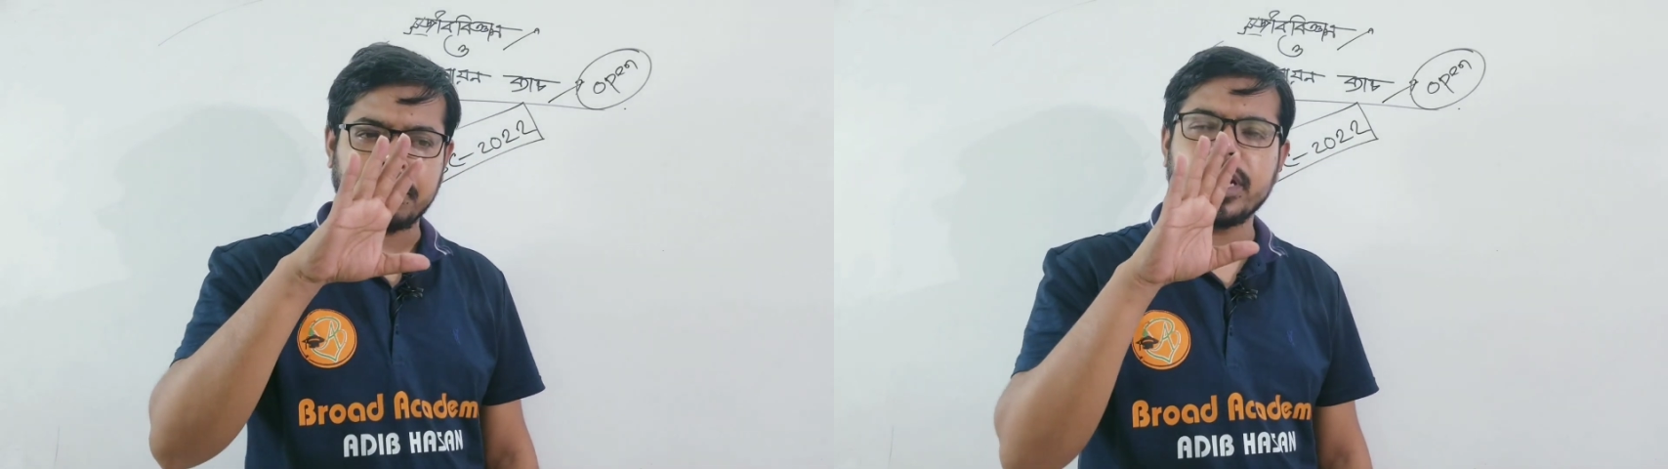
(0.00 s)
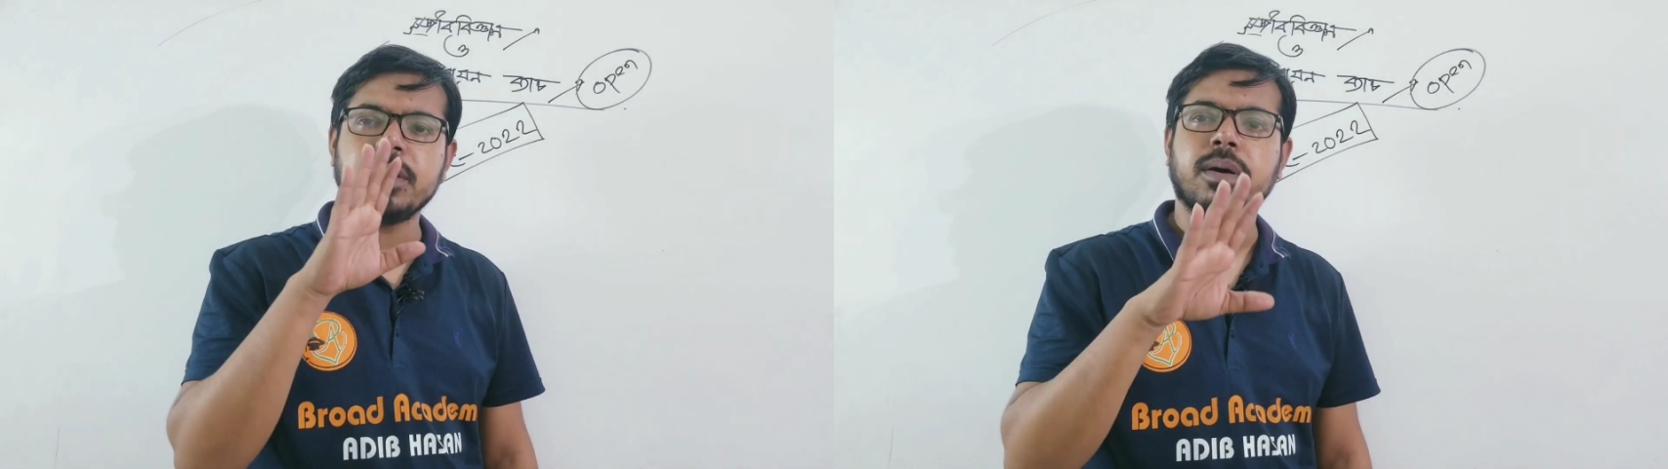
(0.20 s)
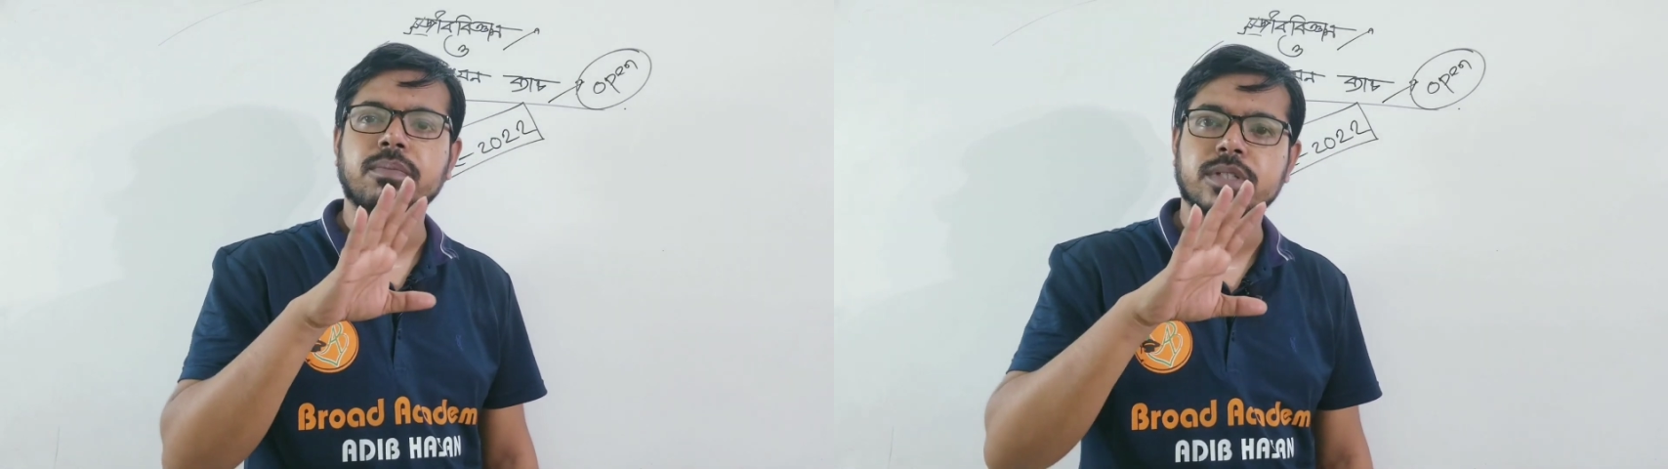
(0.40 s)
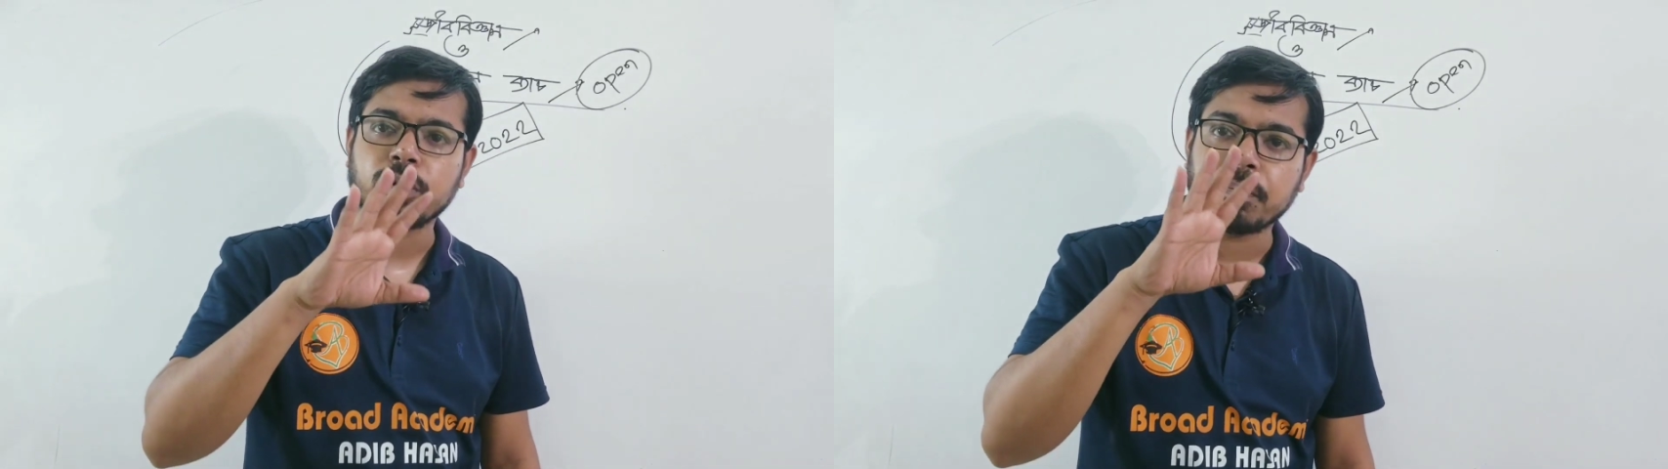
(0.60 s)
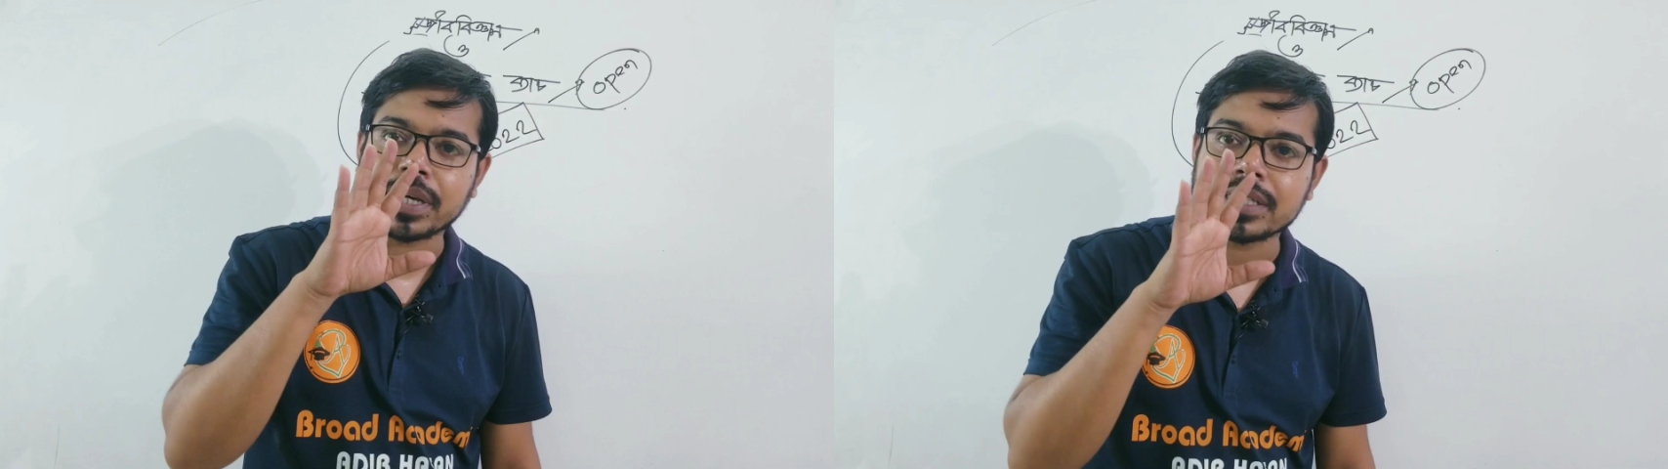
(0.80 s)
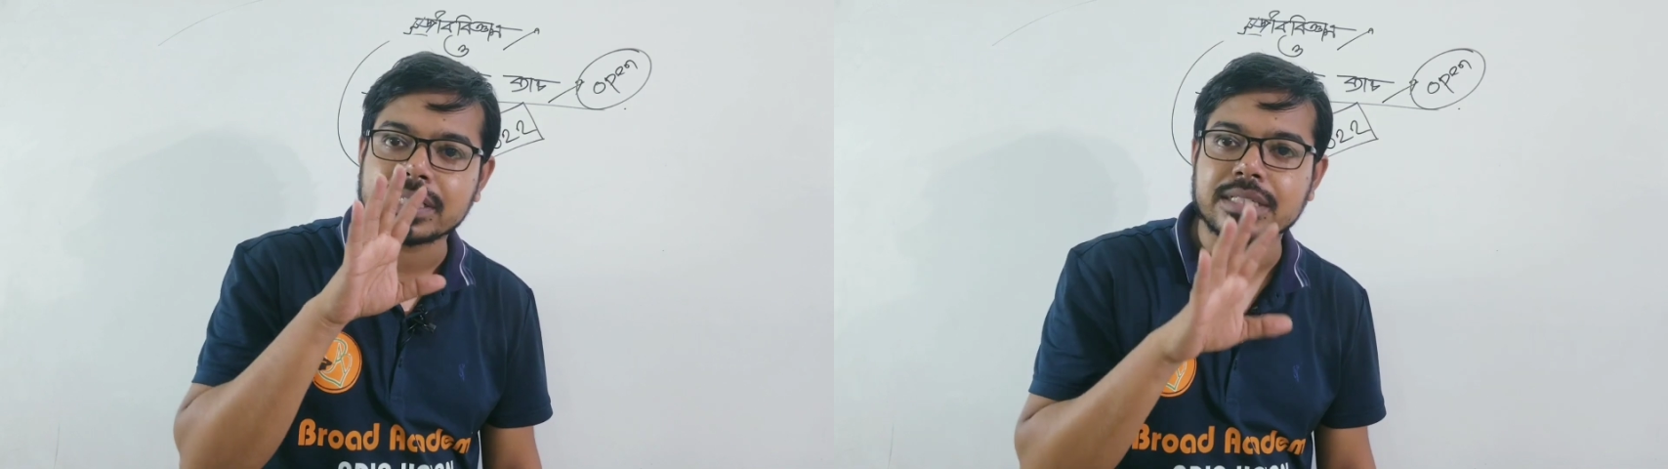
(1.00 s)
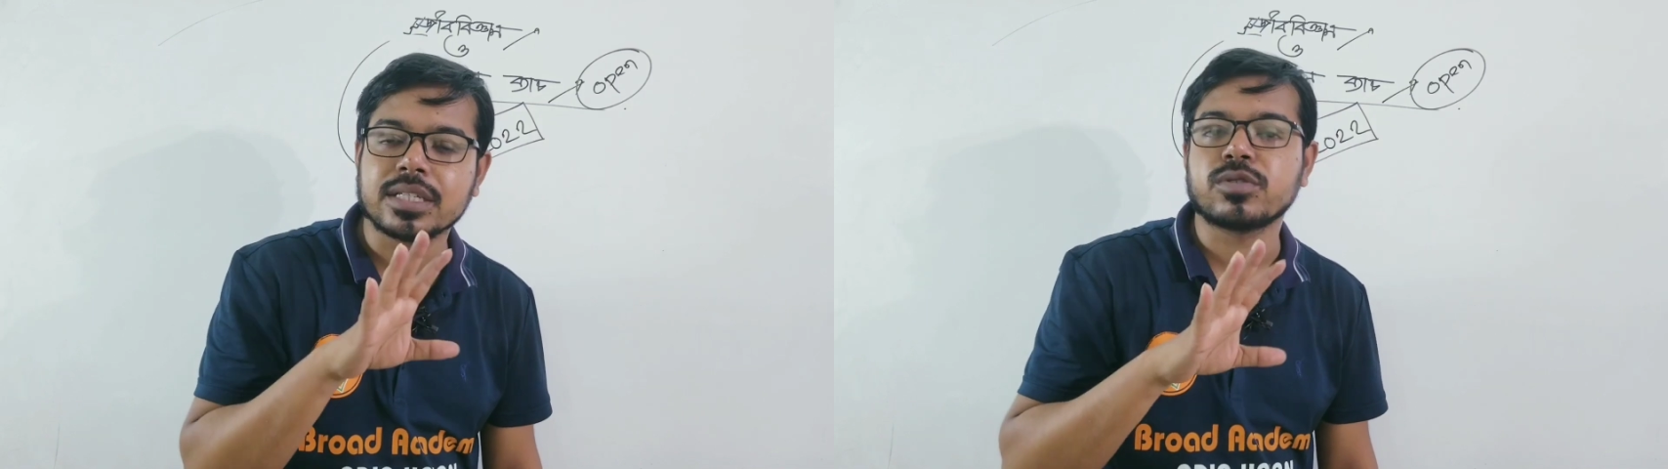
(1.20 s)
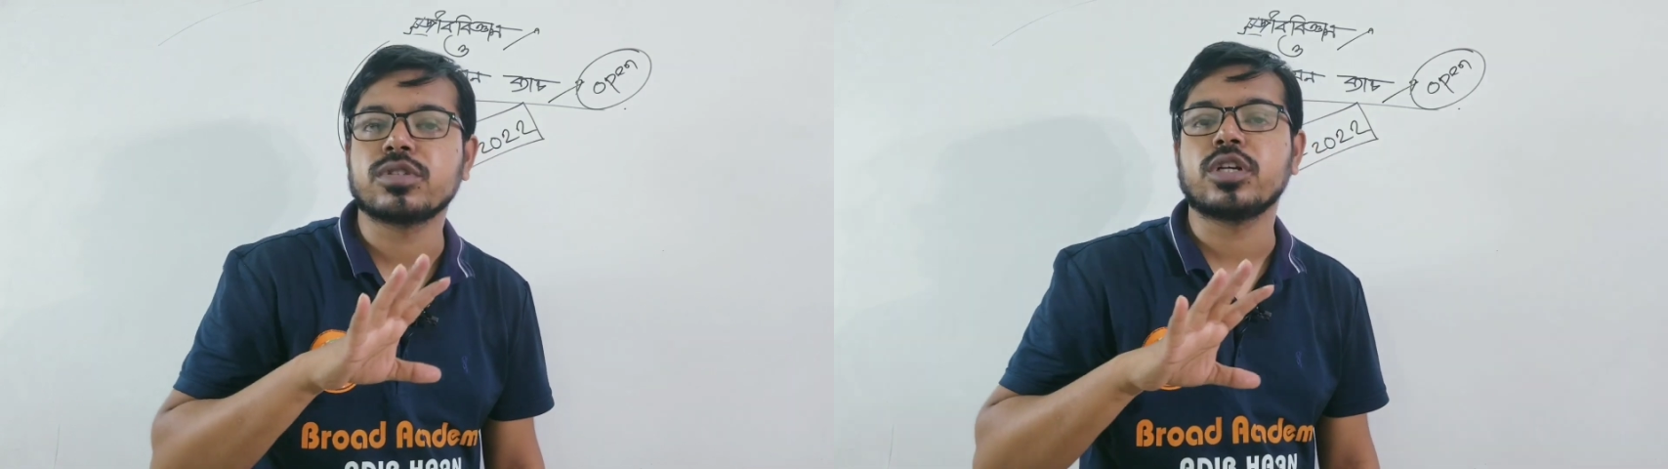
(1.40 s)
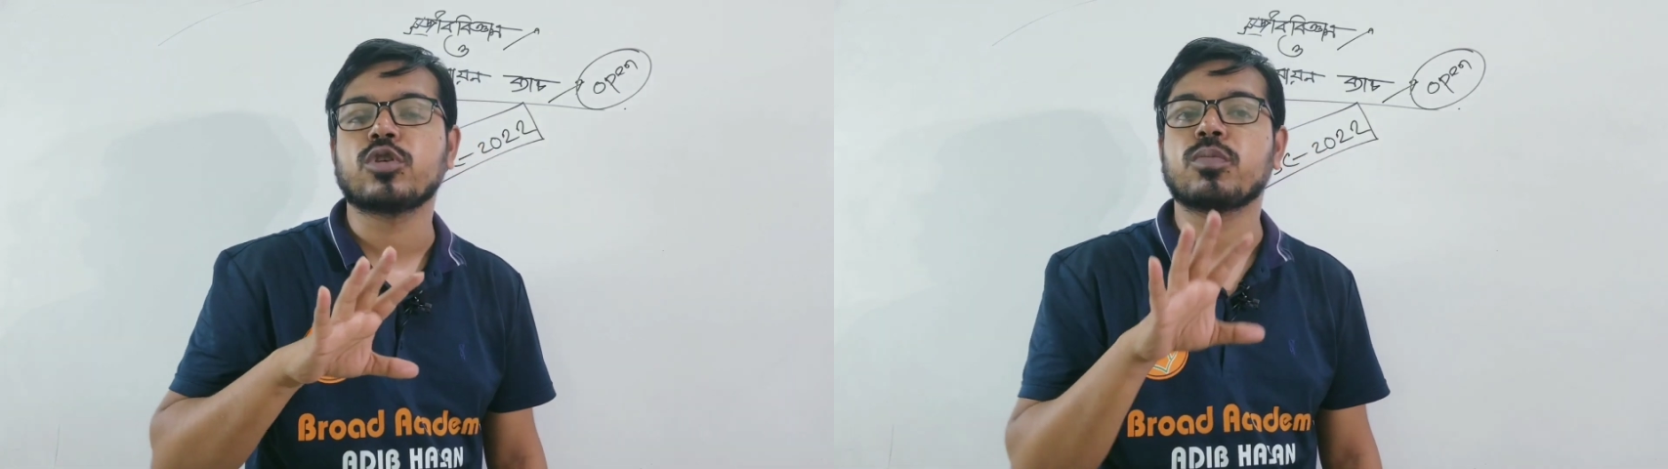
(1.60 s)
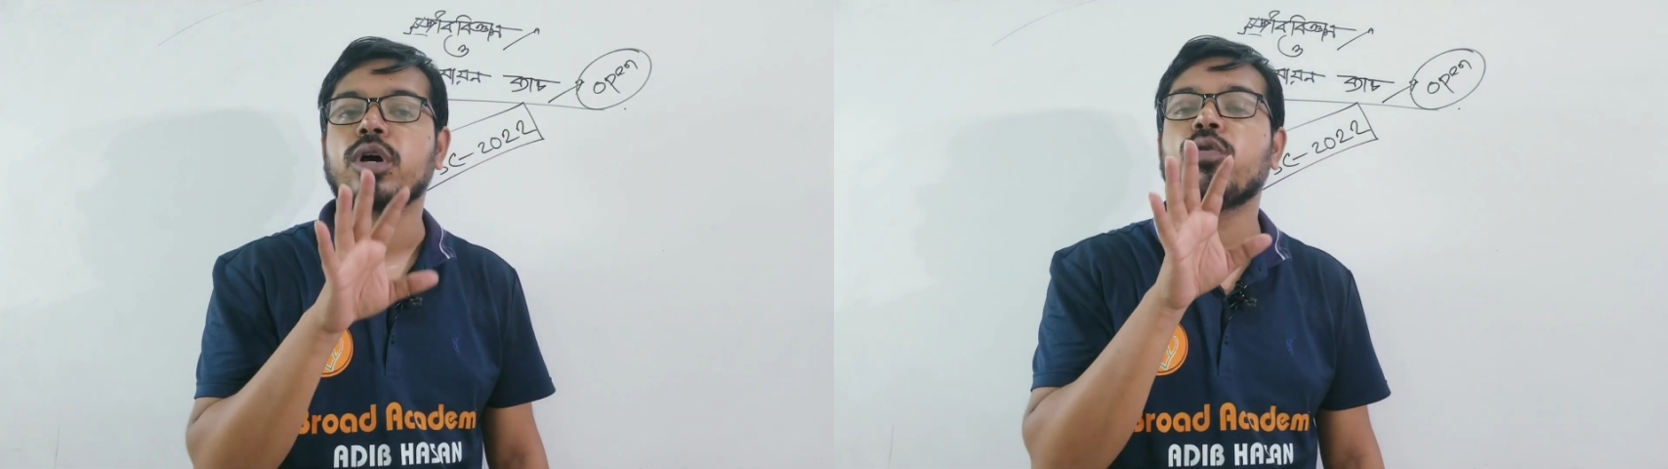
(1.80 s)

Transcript: মিনিমাম যেন পাঁচটা সৃজনশীল তোমরা